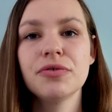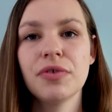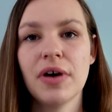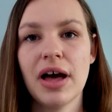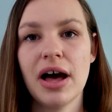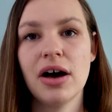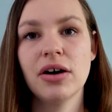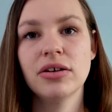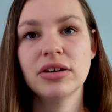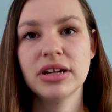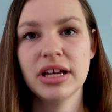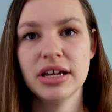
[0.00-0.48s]

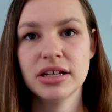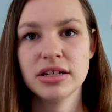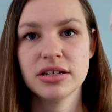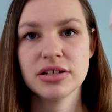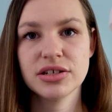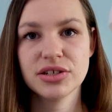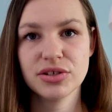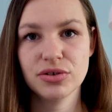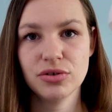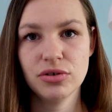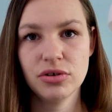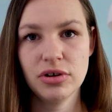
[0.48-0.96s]
Frauen geht
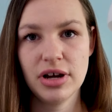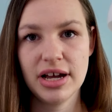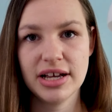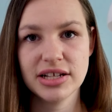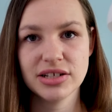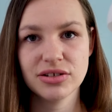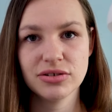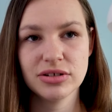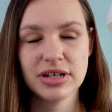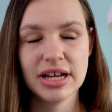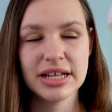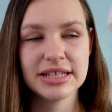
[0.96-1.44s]
es so.
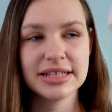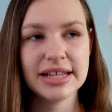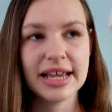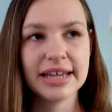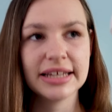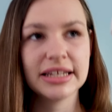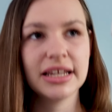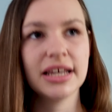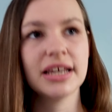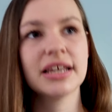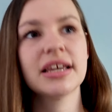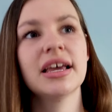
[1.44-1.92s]
Also
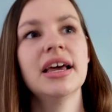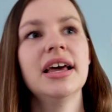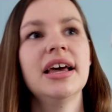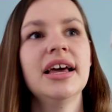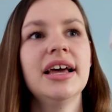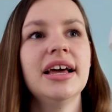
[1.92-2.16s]
tatsächlich